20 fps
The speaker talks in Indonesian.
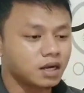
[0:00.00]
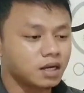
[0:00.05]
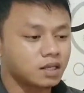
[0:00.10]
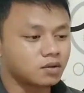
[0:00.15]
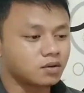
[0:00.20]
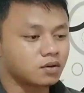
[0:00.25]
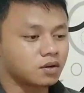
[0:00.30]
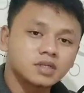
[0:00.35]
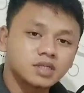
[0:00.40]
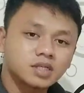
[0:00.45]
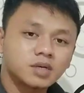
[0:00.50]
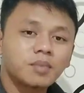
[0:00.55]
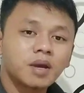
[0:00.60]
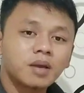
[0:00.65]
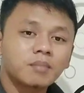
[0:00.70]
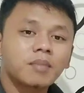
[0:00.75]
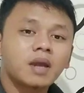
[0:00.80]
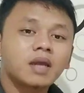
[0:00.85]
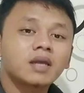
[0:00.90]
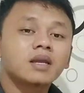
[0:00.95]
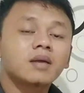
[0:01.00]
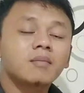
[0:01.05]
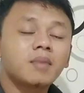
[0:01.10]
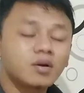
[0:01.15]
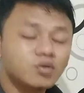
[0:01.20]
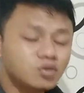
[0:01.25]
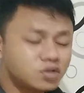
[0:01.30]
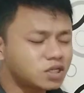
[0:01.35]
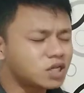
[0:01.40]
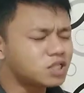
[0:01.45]
gitu kan sebaik-baiknya
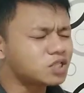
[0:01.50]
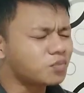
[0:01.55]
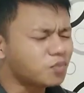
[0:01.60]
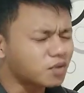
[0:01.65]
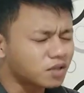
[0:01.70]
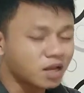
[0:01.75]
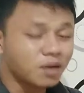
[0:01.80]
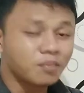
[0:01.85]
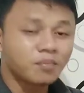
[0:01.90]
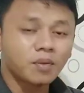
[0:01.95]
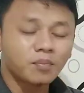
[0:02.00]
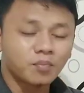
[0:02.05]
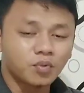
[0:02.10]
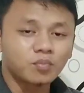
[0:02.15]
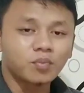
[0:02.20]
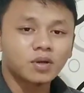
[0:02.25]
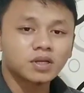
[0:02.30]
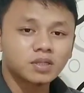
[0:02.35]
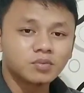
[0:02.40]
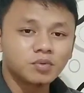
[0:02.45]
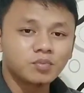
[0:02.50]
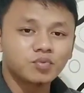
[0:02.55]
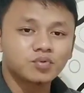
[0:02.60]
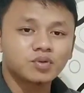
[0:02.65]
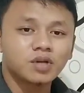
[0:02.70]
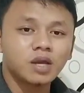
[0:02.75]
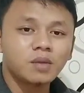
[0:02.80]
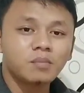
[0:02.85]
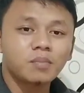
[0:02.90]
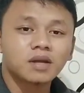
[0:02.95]
manusia seperti apapun pasti
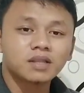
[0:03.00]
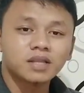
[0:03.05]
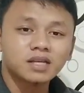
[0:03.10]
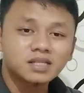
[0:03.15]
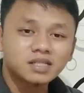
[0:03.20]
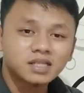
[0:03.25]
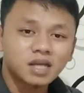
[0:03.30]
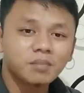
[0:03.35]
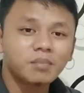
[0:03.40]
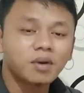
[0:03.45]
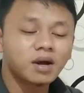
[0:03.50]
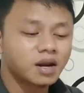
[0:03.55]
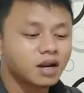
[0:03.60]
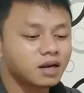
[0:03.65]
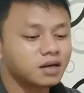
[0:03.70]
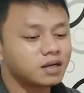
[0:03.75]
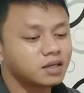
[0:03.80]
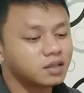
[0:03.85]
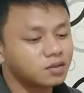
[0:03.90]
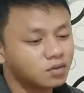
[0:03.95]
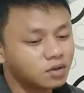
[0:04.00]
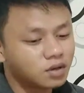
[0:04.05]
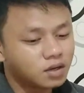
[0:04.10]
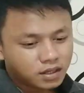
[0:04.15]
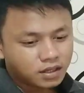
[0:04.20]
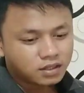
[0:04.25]
mempunyai batas kesabaran gitu